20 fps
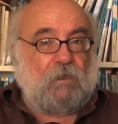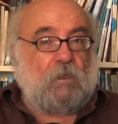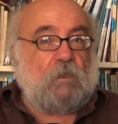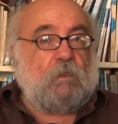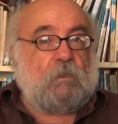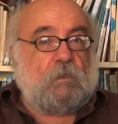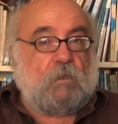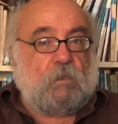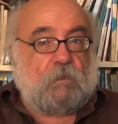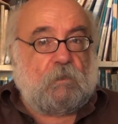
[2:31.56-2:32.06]

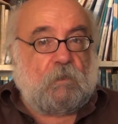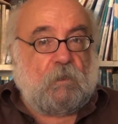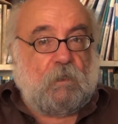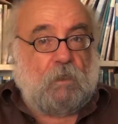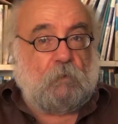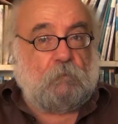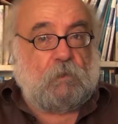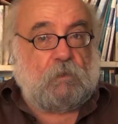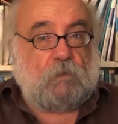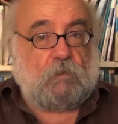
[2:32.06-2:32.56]
crisis
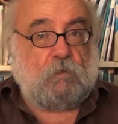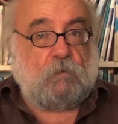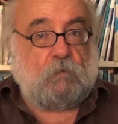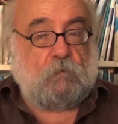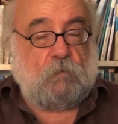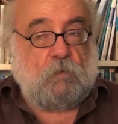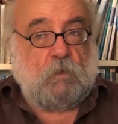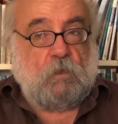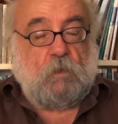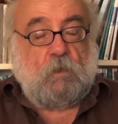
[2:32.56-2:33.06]
graves.
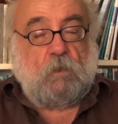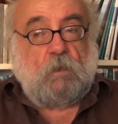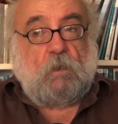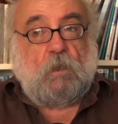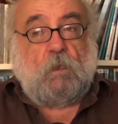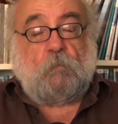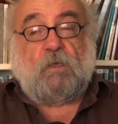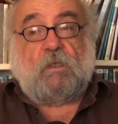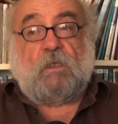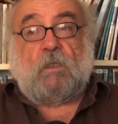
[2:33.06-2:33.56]
¿no?
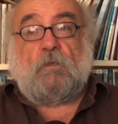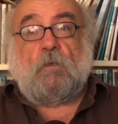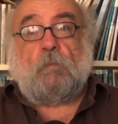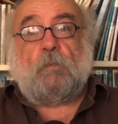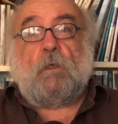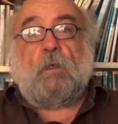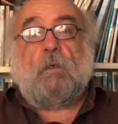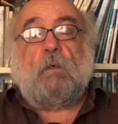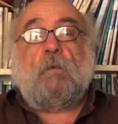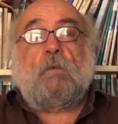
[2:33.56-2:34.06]
Empezando
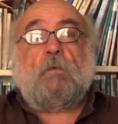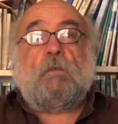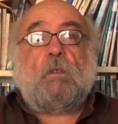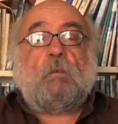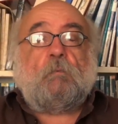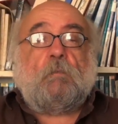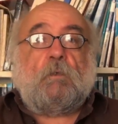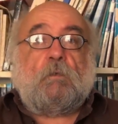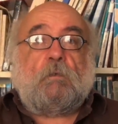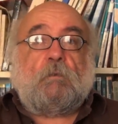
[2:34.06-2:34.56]
por el
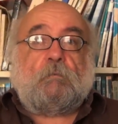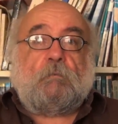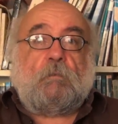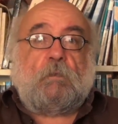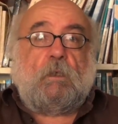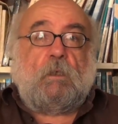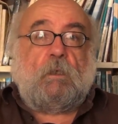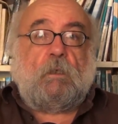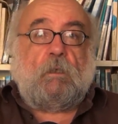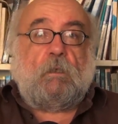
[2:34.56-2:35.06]
último,
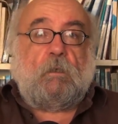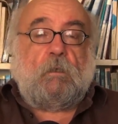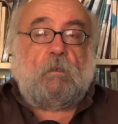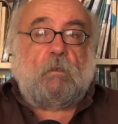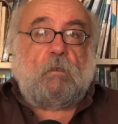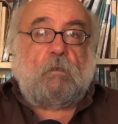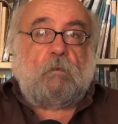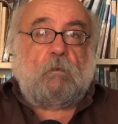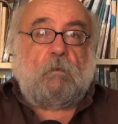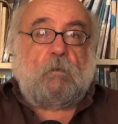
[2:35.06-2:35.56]

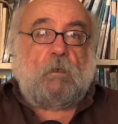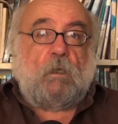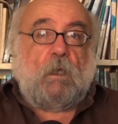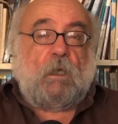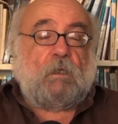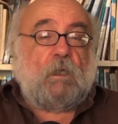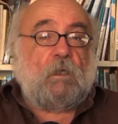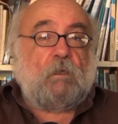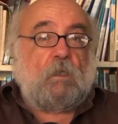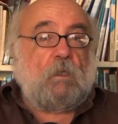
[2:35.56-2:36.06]
eh,
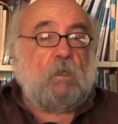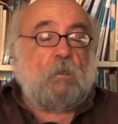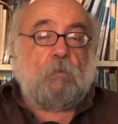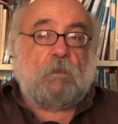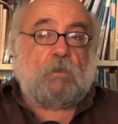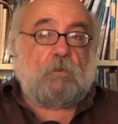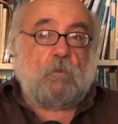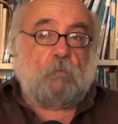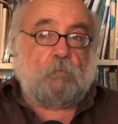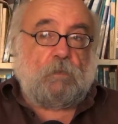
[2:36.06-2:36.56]
a nadie
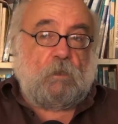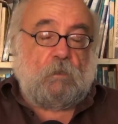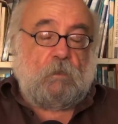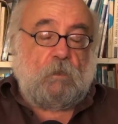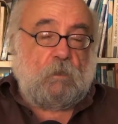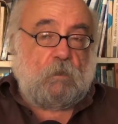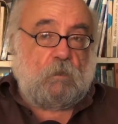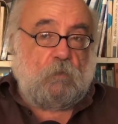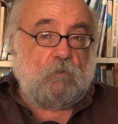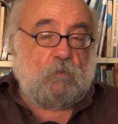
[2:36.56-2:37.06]
debe
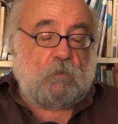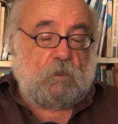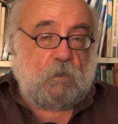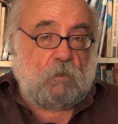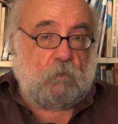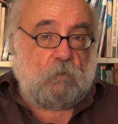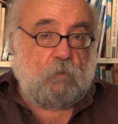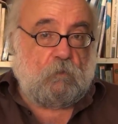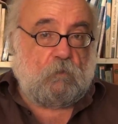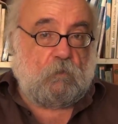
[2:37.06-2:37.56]
sorprender que un
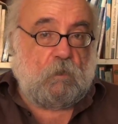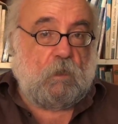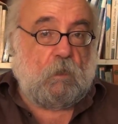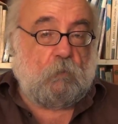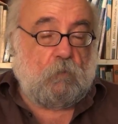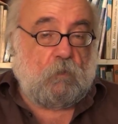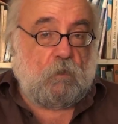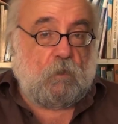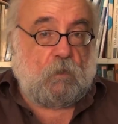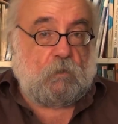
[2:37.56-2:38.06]
sector de la,
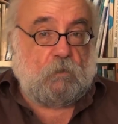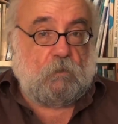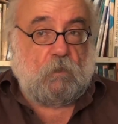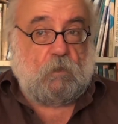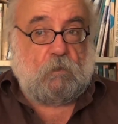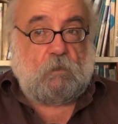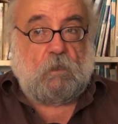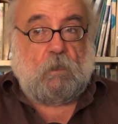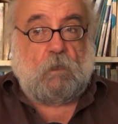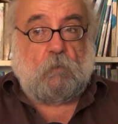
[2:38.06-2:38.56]

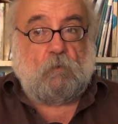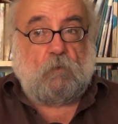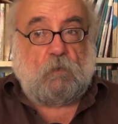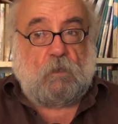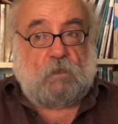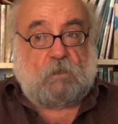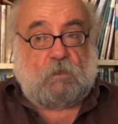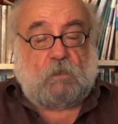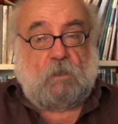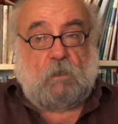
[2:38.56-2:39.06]
de la
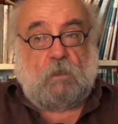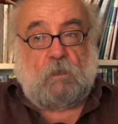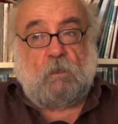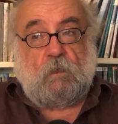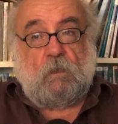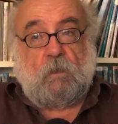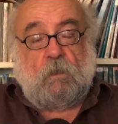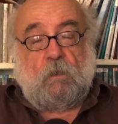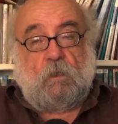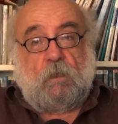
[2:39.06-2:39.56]
burguesía
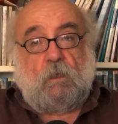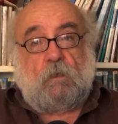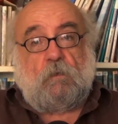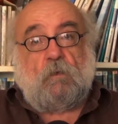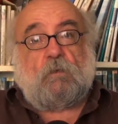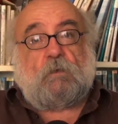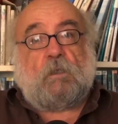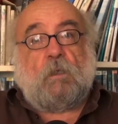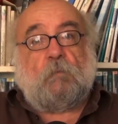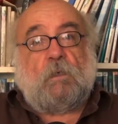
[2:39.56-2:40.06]

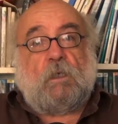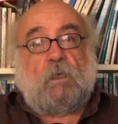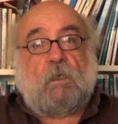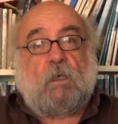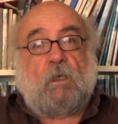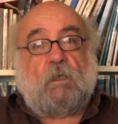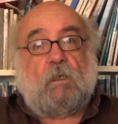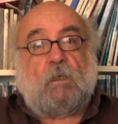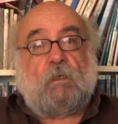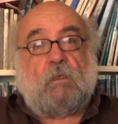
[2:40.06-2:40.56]

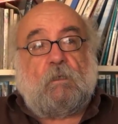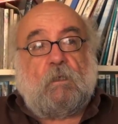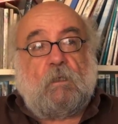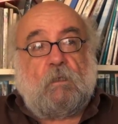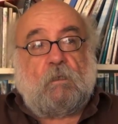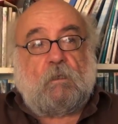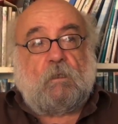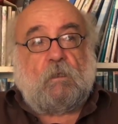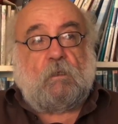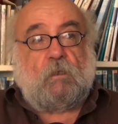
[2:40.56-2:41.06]
norteamericana
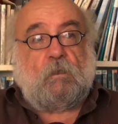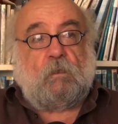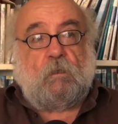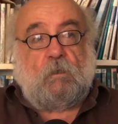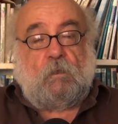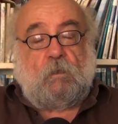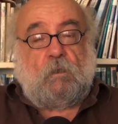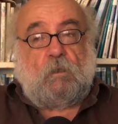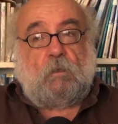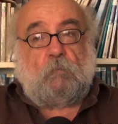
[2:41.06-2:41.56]
intente
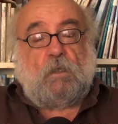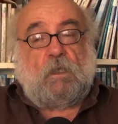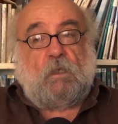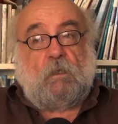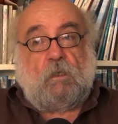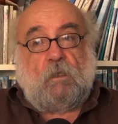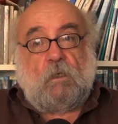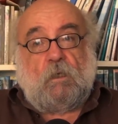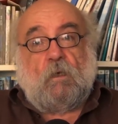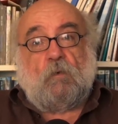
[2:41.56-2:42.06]
eh,
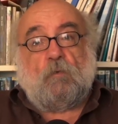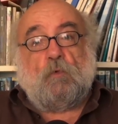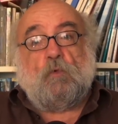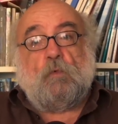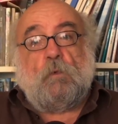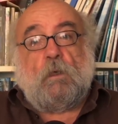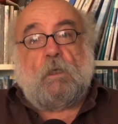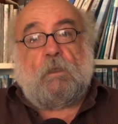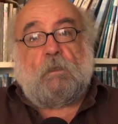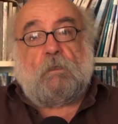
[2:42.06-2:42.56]
vencer a
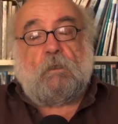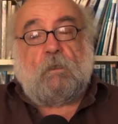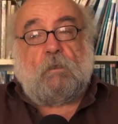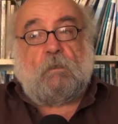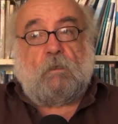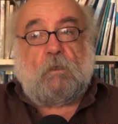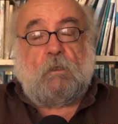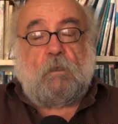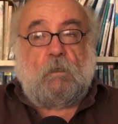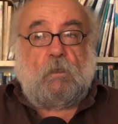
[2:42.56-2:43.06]
Cuba,
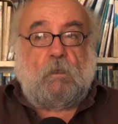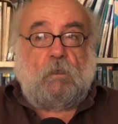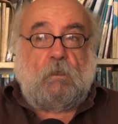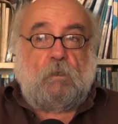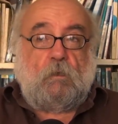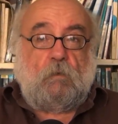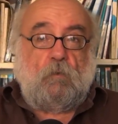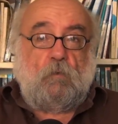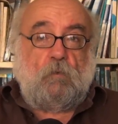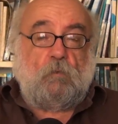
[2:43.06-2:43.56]

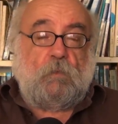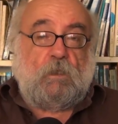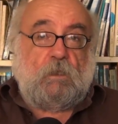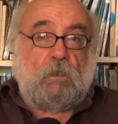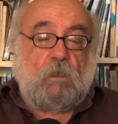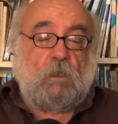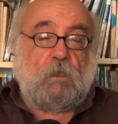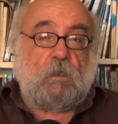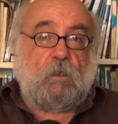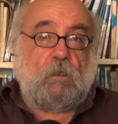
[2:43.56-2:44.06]
intente
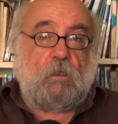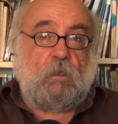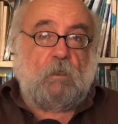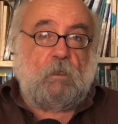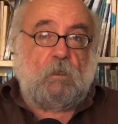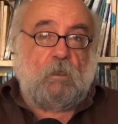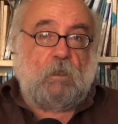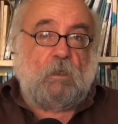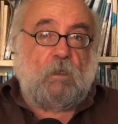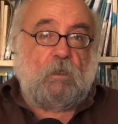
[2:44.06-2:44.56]
humillar
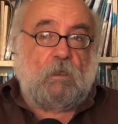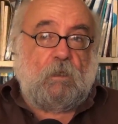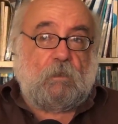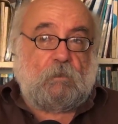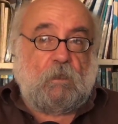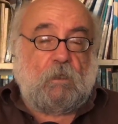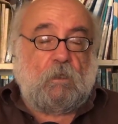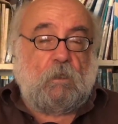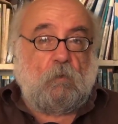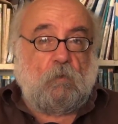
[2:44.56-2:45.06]
y, y
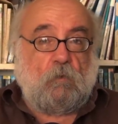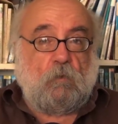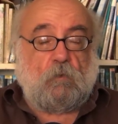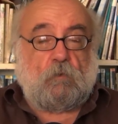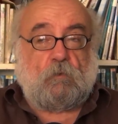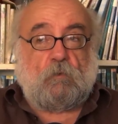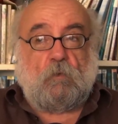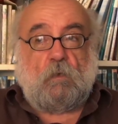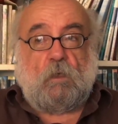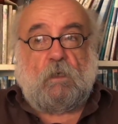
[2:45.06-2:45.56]
atar en
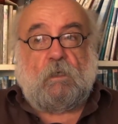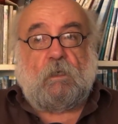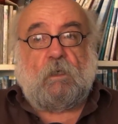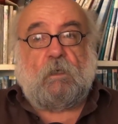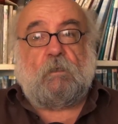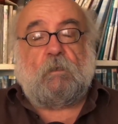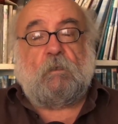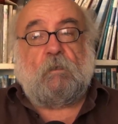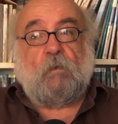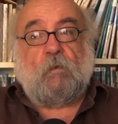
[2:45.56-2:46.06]
corto a
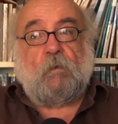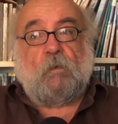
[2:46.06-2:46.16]
Irán